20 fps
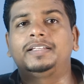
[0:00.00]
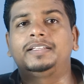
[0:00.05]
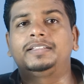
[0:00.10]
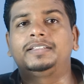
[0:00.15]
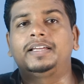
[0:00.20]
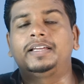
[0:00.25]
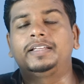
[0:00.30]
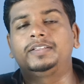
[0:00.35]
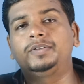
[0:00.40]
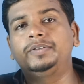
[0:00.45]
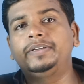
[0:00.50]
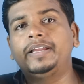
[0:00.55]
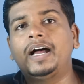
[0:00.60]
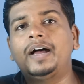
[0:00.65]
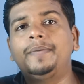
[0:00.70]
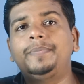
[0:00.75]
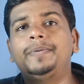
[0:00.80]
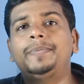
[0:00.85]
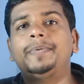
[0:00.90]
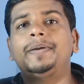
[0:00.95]
देता है तो
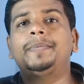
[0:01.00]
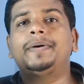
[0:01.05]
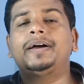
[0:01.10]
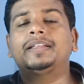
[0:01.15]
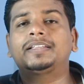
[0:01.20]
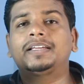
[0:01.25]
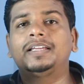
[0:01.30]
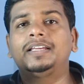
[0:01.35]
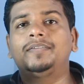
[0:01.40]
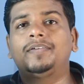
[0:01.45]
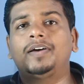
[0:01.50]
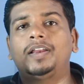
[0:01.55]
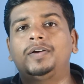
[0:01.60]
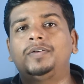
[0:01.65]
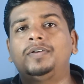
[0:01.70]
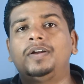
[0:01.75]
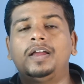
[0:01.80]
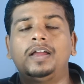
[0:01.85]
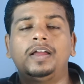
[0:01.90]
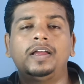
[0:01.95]
यहाँ पे मैं बात करने वाला
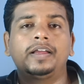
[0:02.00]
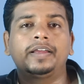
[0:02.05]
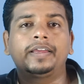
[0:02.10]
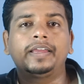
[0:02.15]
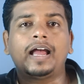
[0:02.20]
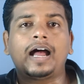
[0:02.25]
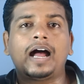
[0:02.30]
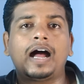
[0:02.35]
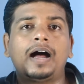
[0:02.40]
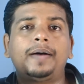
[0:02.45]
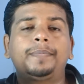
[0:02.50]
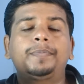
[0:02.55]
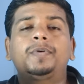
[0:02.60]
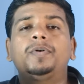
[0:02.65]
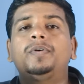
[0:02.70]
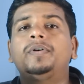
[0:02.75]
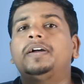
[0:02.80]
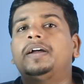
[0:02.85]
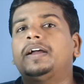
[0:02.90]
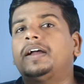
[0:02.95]
हूँ कि
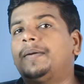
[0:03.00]
आपको